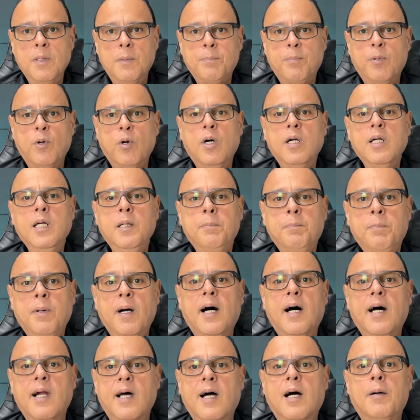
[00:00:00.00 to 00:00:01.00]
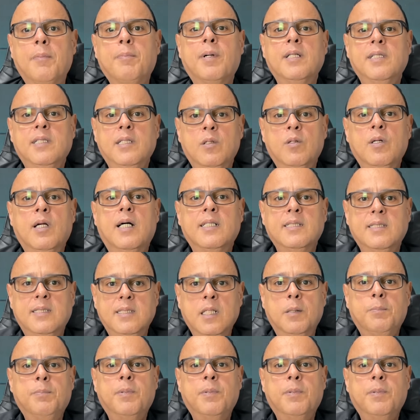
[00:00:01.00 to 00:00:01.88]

podem parar para ter um lazer,